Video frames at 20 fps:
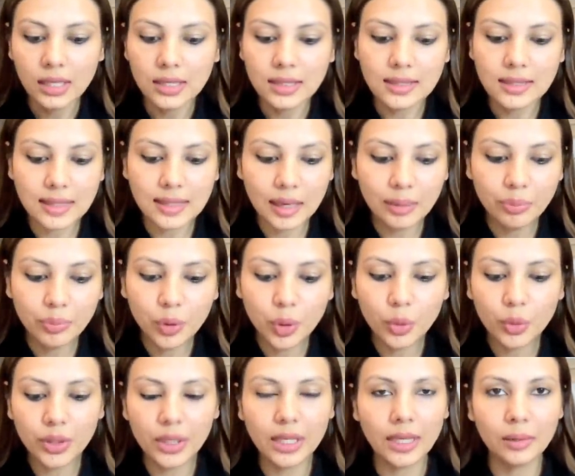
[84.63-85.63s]
स्टेप
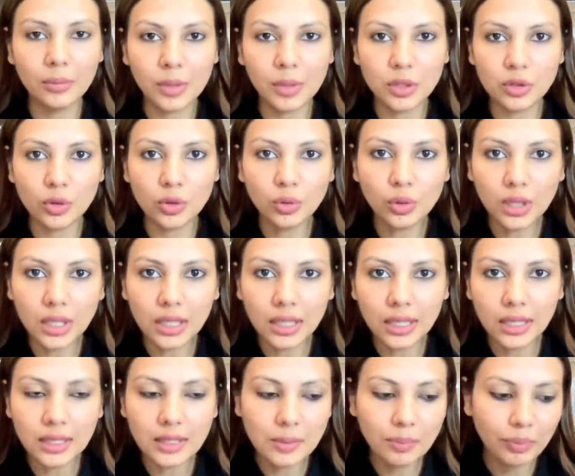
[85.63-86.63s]
टू ये है बच्चों कि
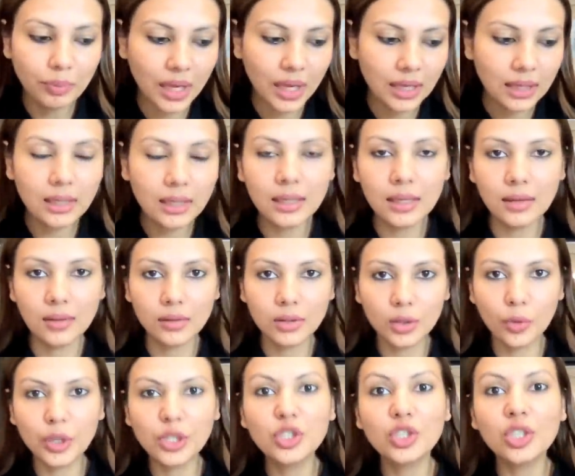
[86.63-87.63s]
मैंने ना
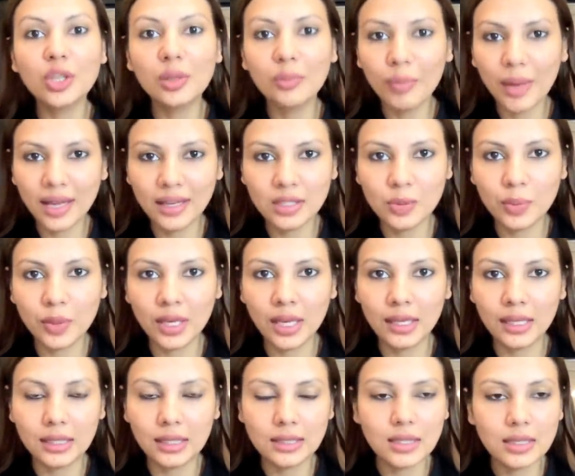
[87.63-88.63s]
क्वेश्चन बैंक्स
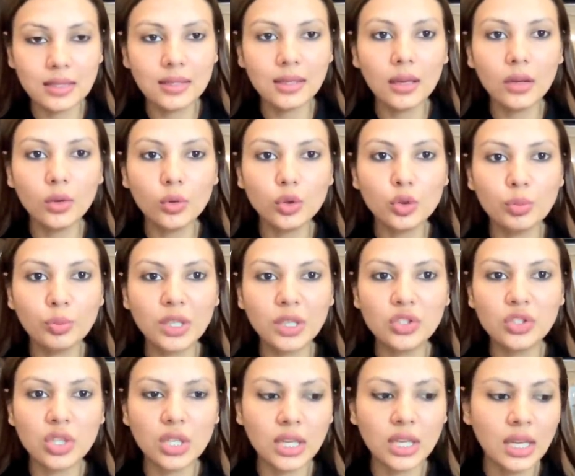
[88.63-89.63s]
बनाए हैं जैसे कि कुछ
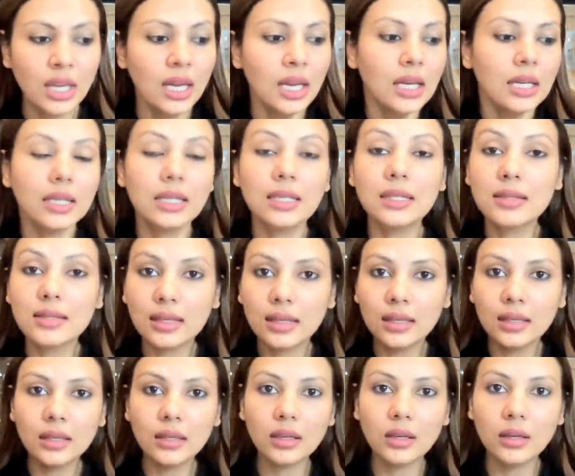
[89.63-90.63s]
बच्चे किसी
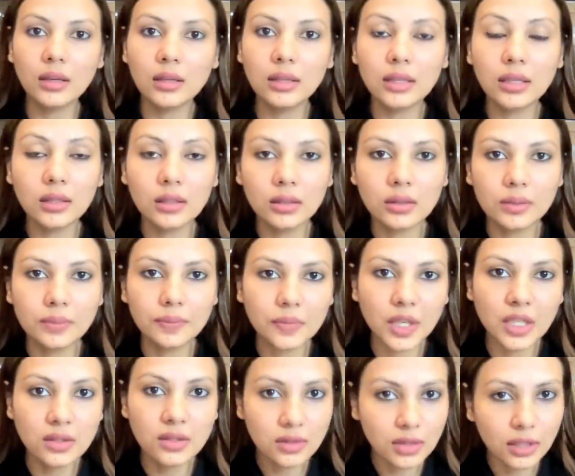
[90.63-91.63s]

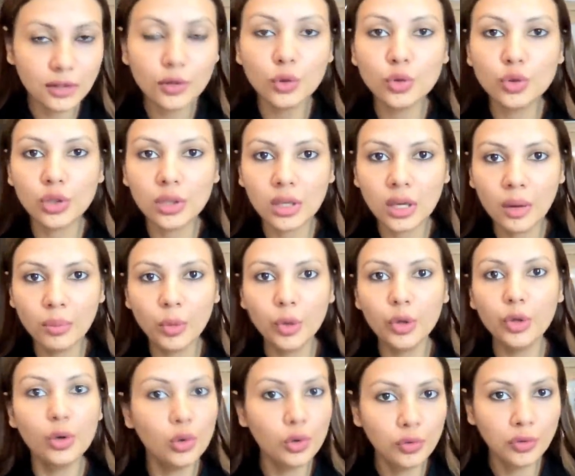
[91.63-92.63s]
इंस्टीट्यूशन का
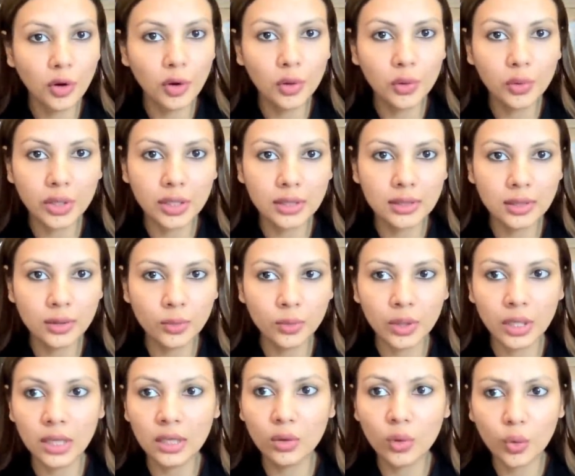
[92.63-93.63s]
मॉड्यूल फॉलो करते
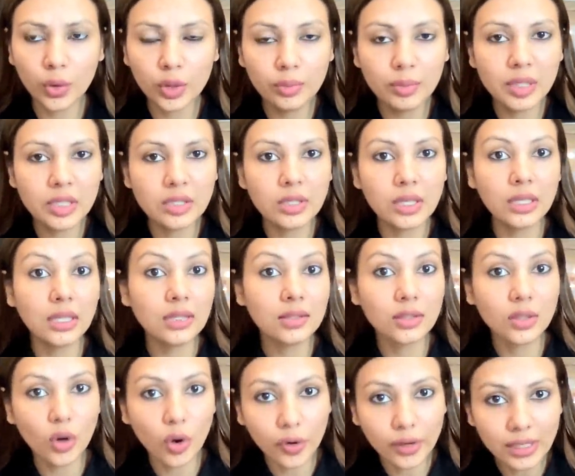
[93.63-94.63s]
होंगे कोई बच्चे
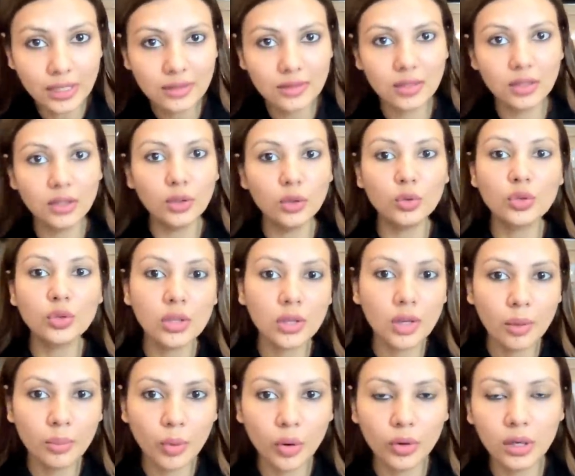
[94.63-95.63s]
किसी और इंस्टीट्यूशन
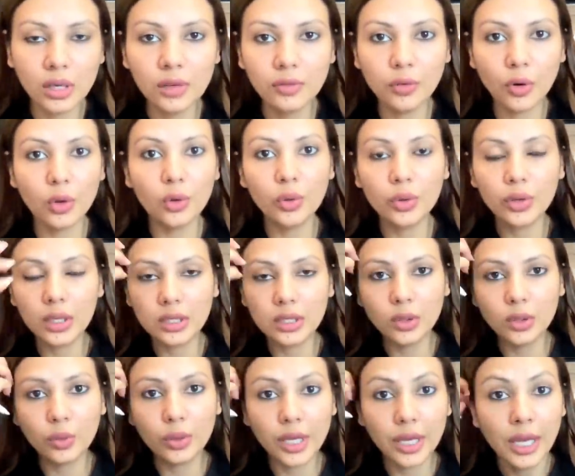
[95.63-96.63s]
का मॉड्यूल फॉलो
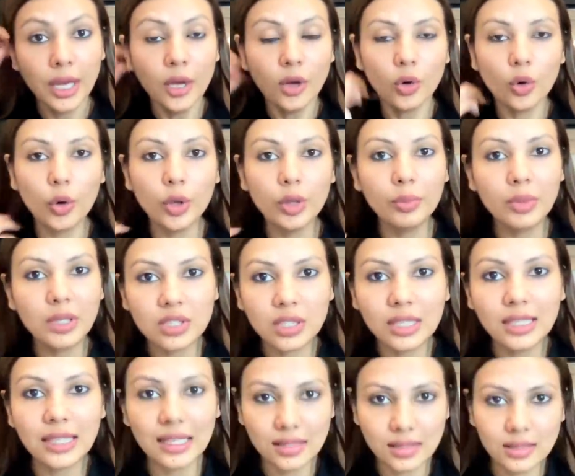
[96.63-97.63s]
करते होंगे कोई
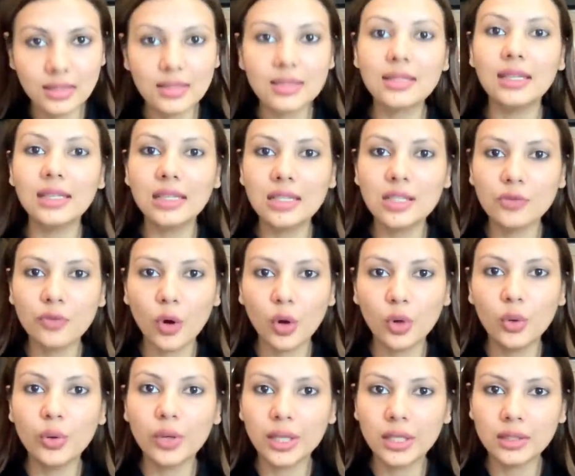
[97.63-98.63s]
बच्चे टेस्ट सीरीज
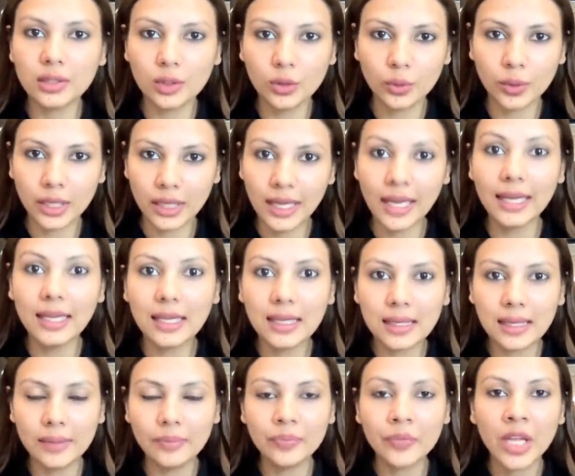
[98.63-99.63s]
फॉलो करते होंगे है कि
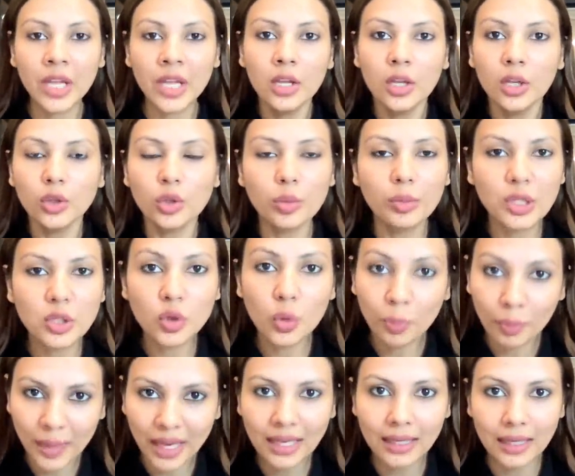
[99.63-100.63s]
नहीं तो बच्चों
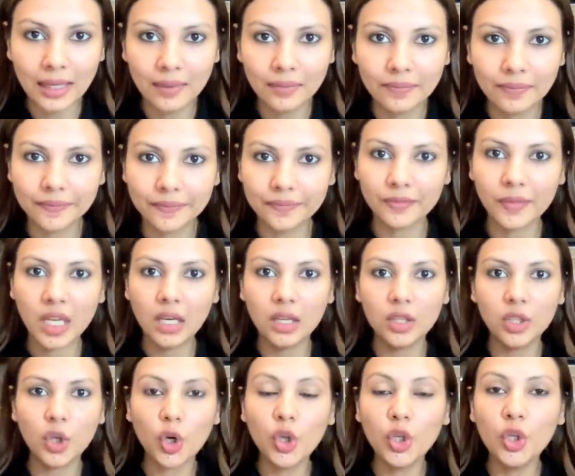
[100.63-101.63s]
मैंने
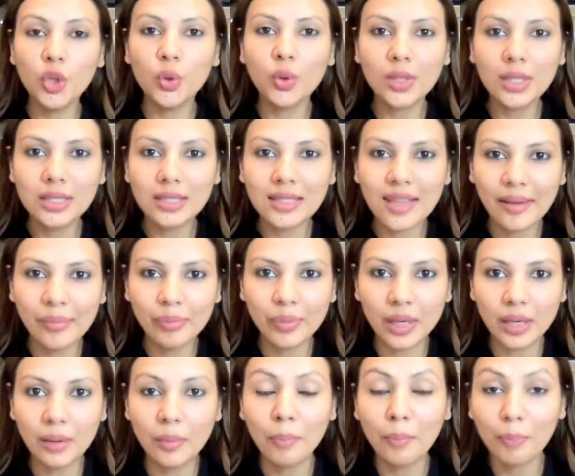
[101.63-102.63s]
योर न्यूटन्स
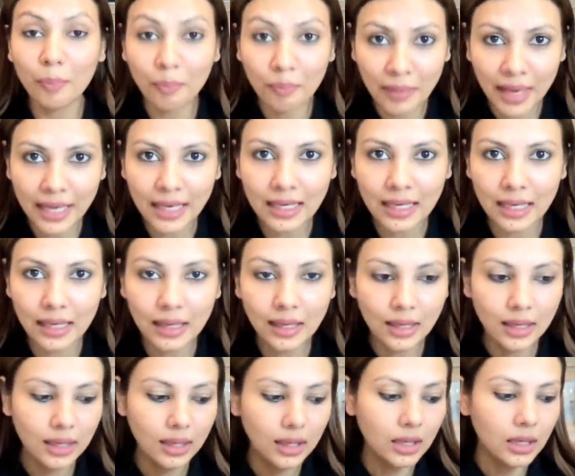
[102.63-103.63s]
एप्पल मैंने
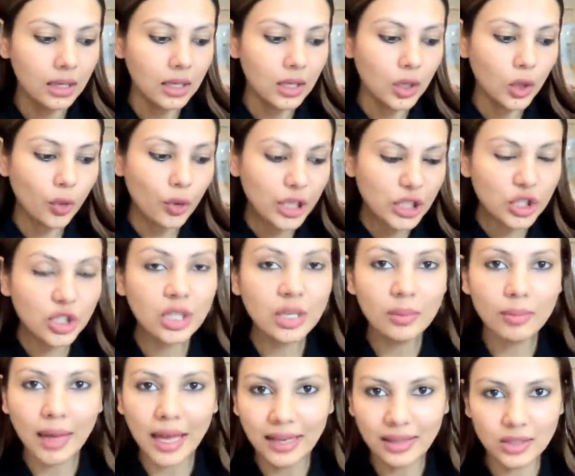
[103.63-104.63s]

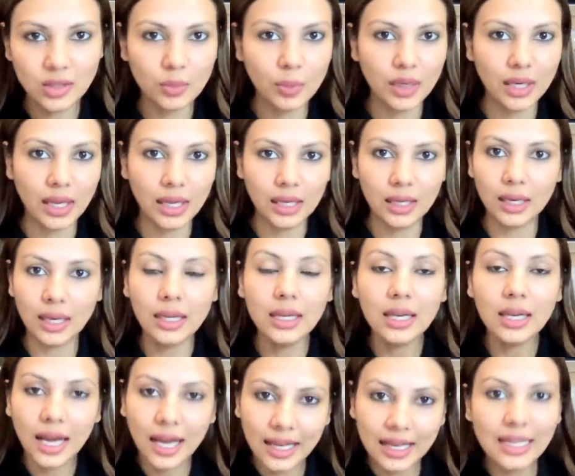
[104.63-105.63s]
क्वेश्चन बैंक्स बनाए हैं
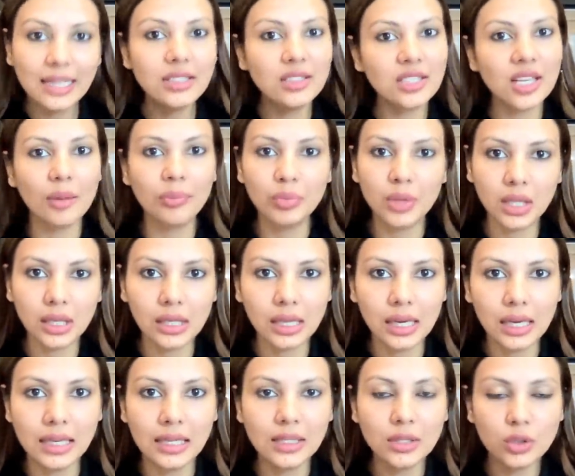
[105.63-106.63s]
हर एक चैप्टर
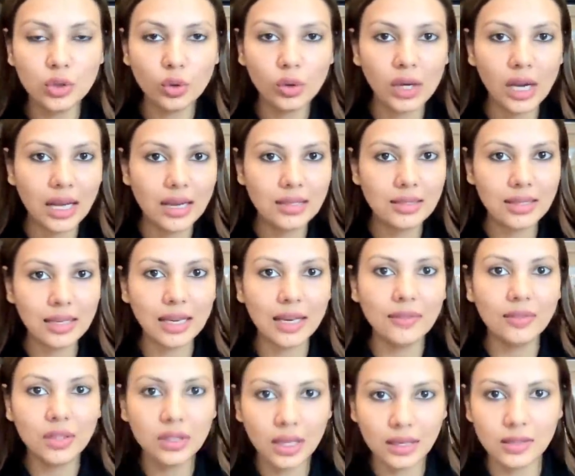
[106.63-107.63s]
के लिए जो क्लास
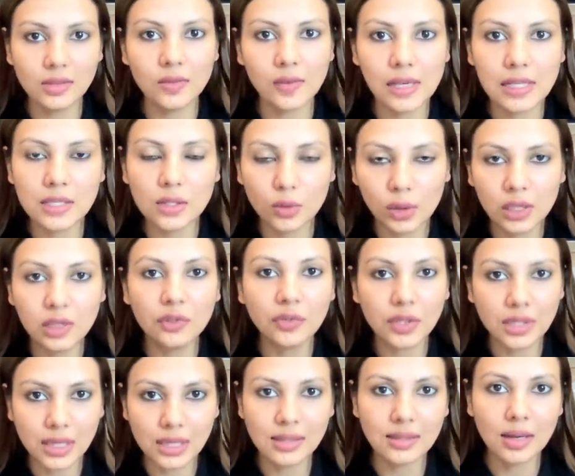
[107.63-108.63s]
इलेवेंथ एज वेल एज ट्वेल्थ
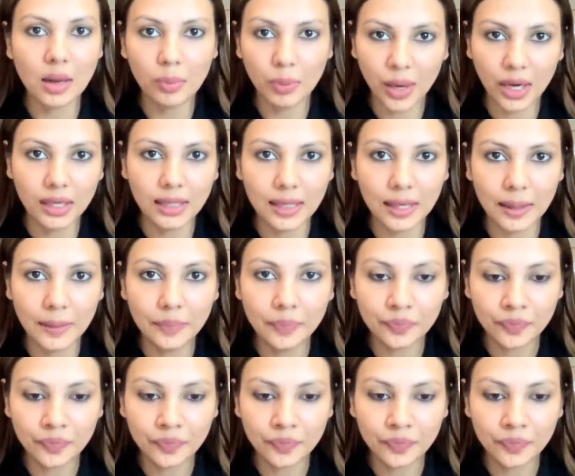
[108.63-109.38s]
फिजिक्स का पार्ट है